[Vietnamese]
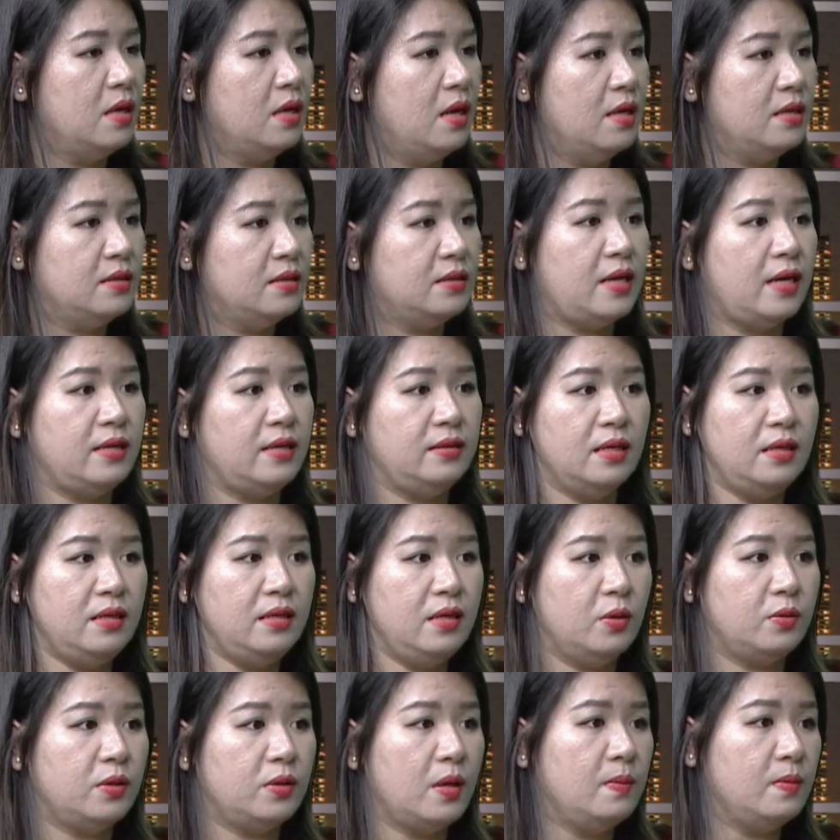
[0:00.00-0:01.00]
dành
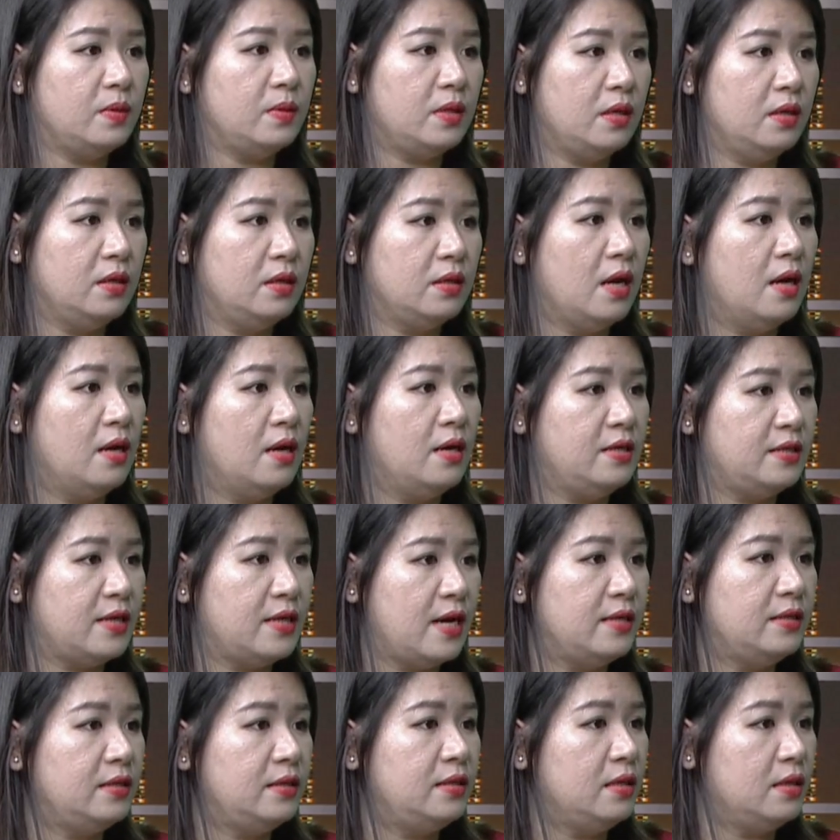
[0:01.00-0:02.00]
rất nhiều tâm tư thời
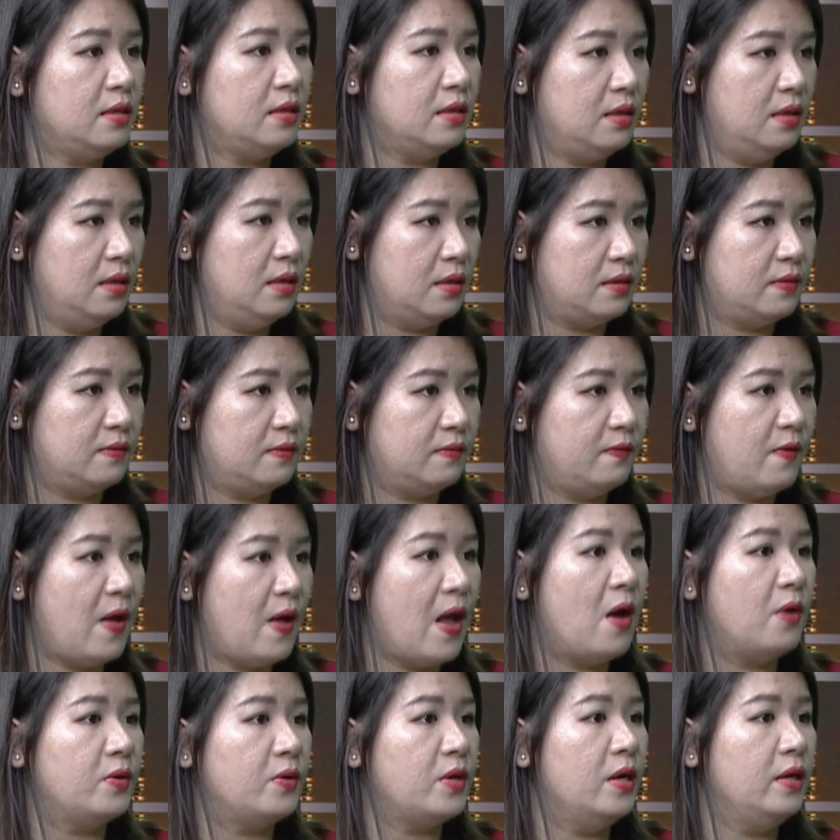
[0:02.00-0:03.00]
gian sức lực
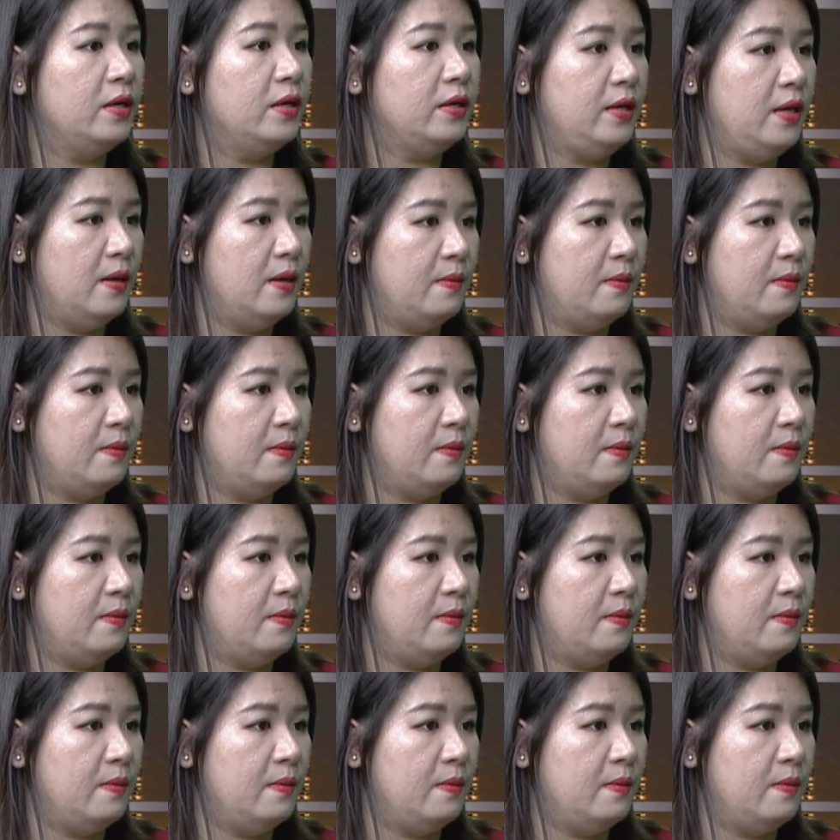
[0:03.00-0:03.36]
vào thời điểm